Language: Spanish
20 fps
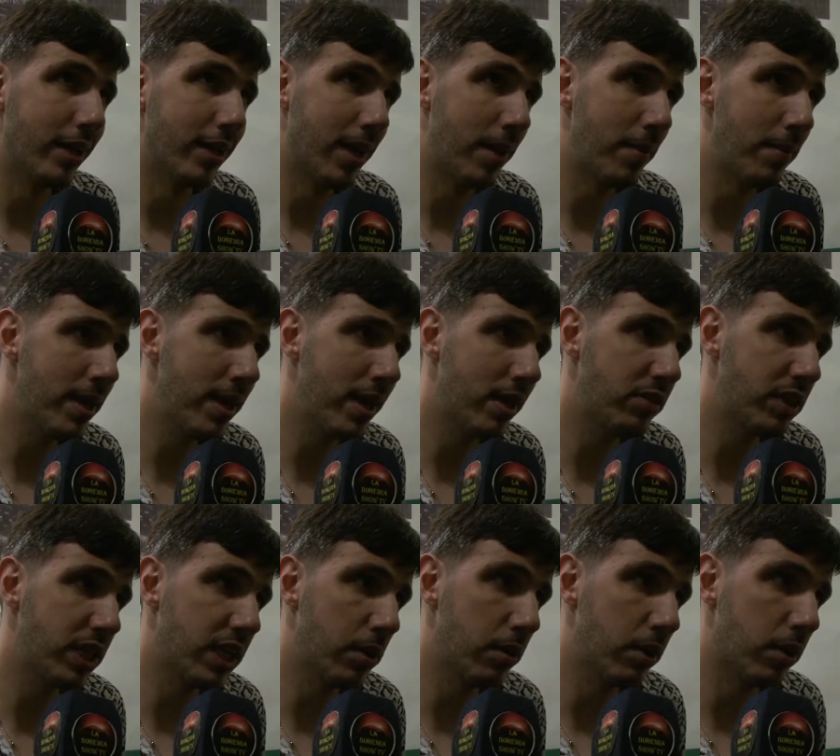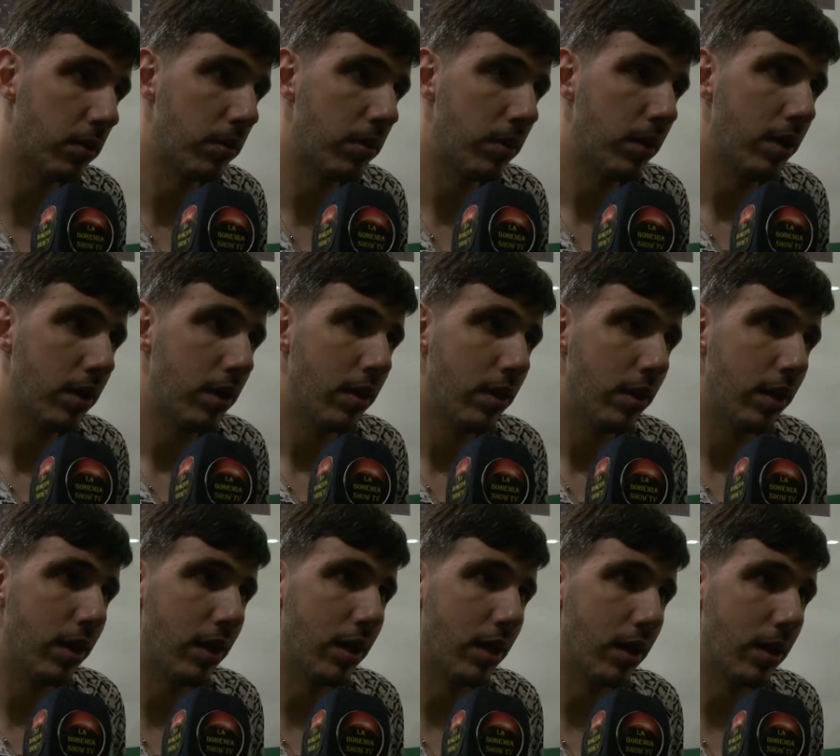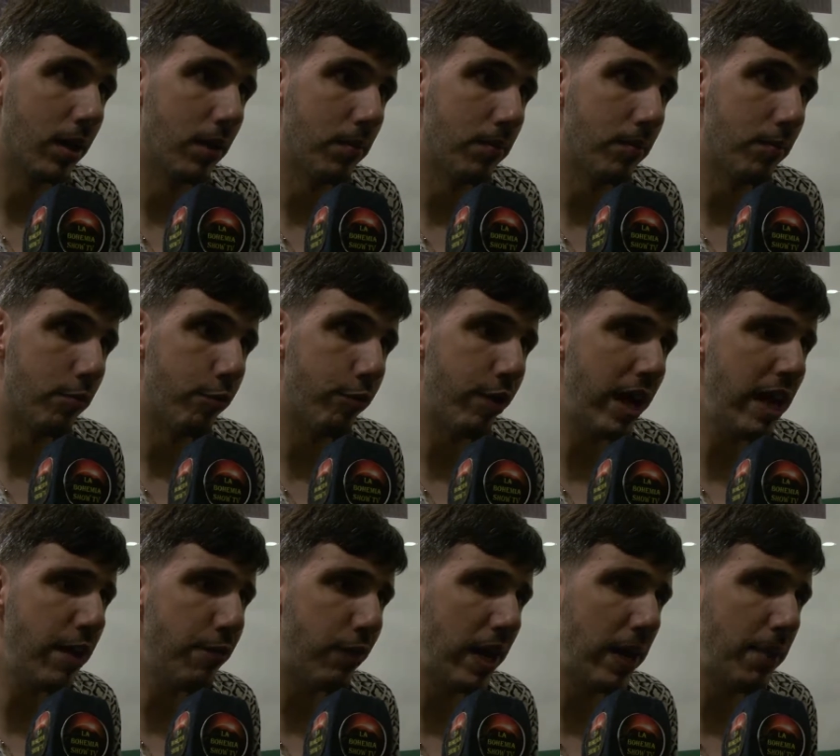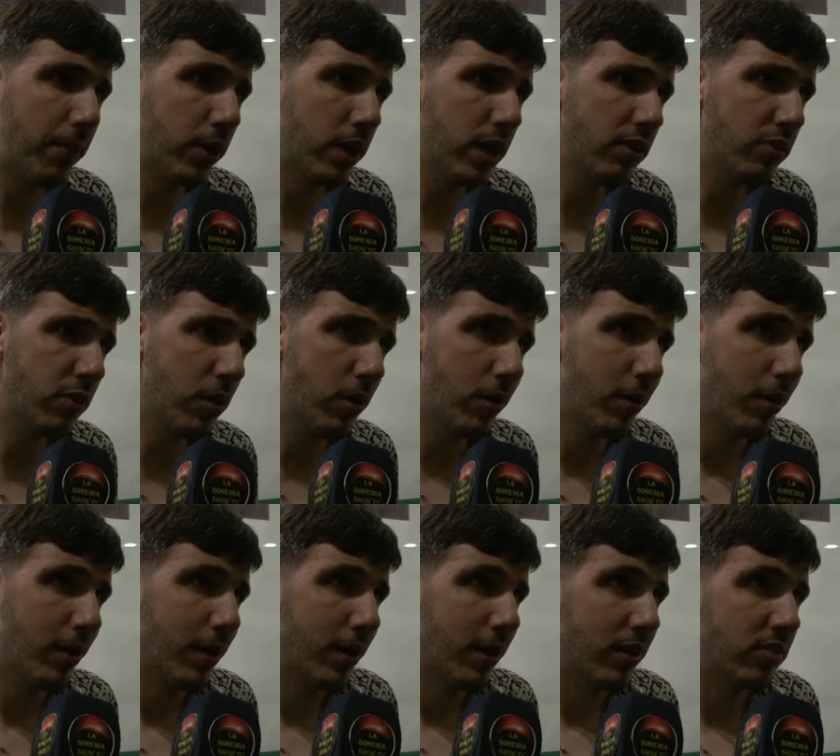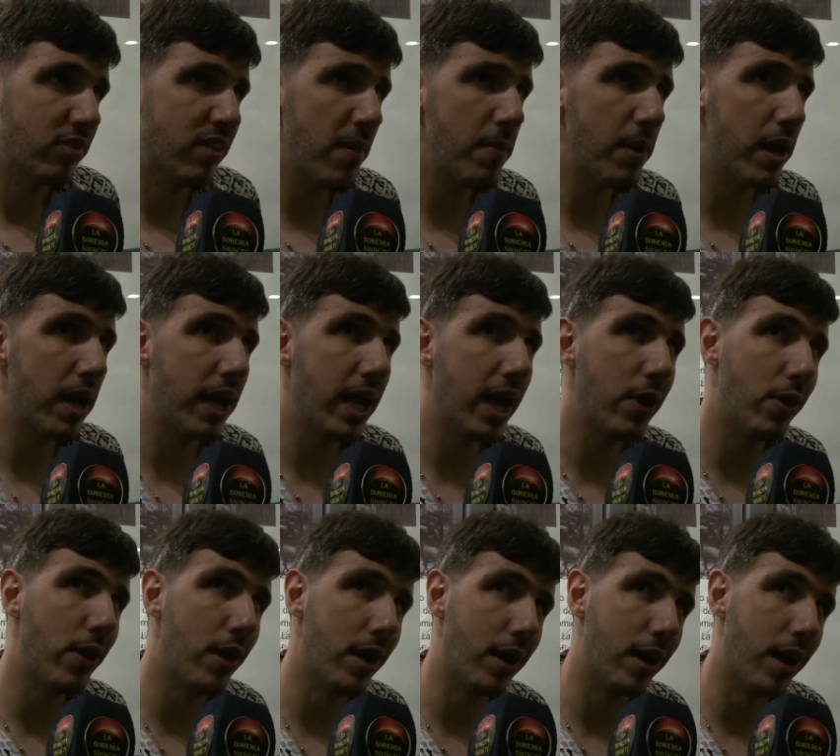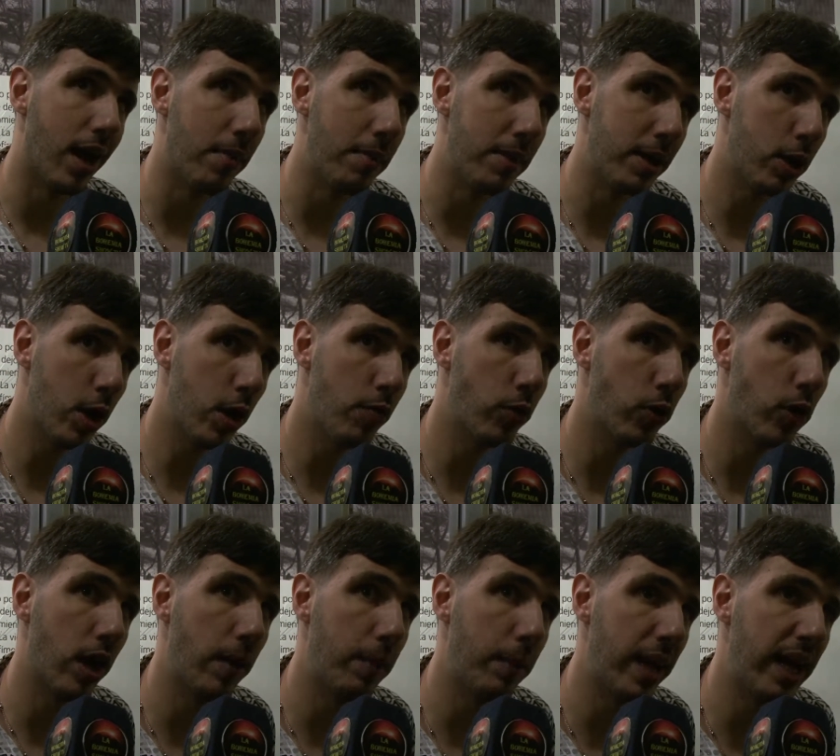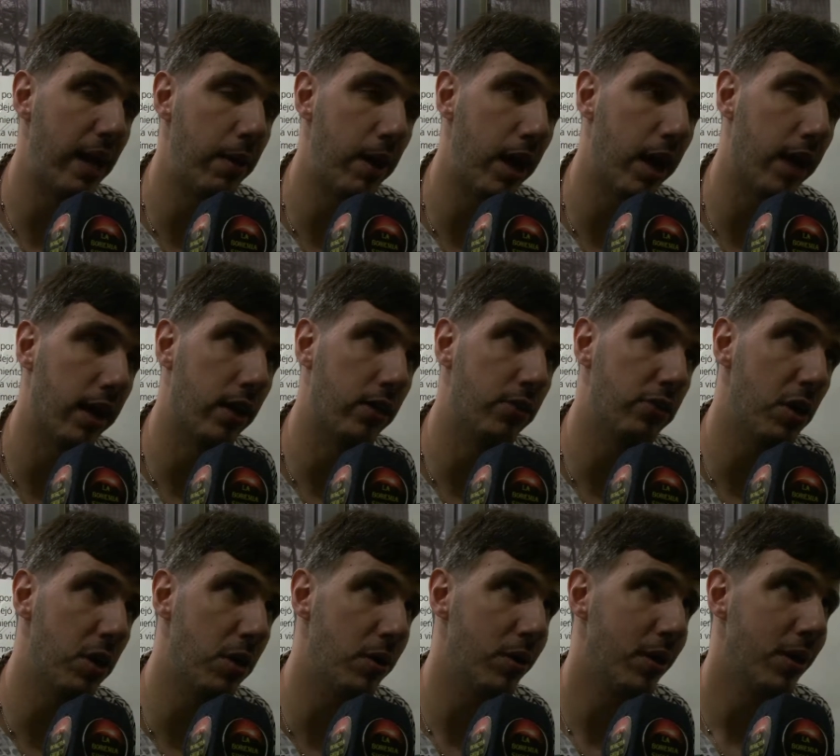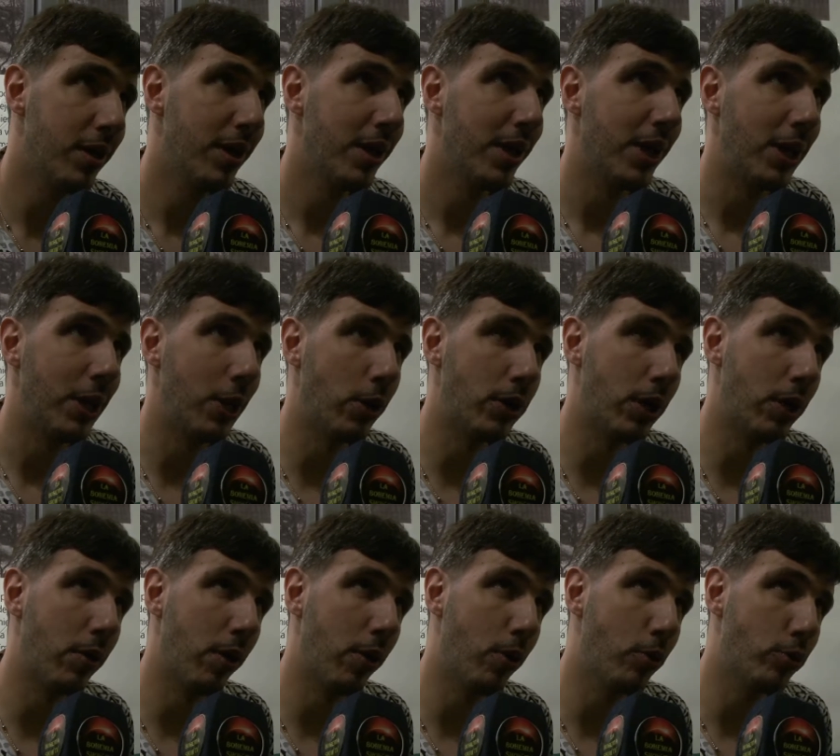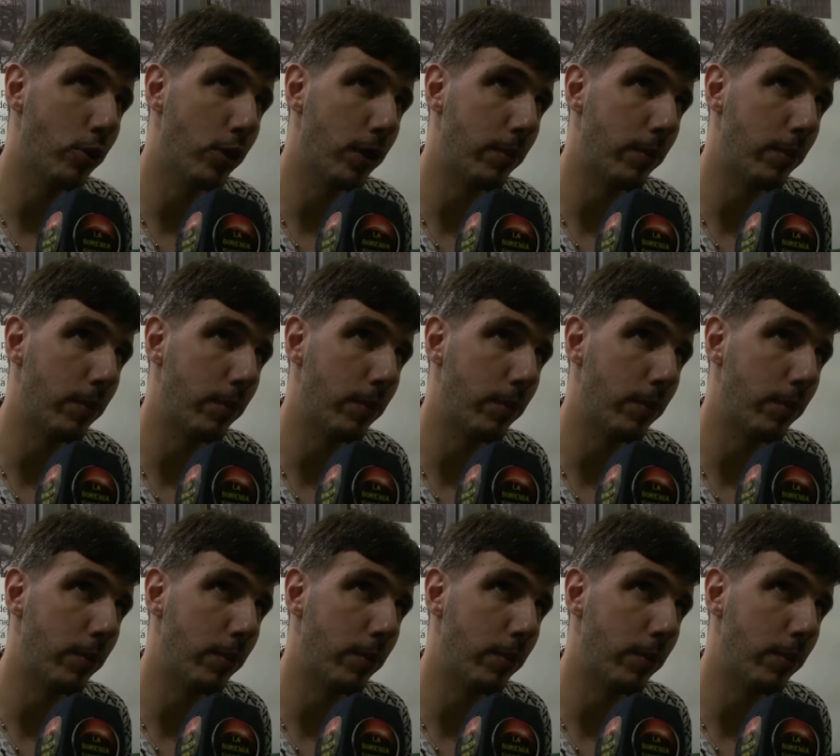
también, así que bueno, feliz, feliz por eso, siempre ligado al, micrófono, a la palabra, a la canción, y hoy tengo el gusto de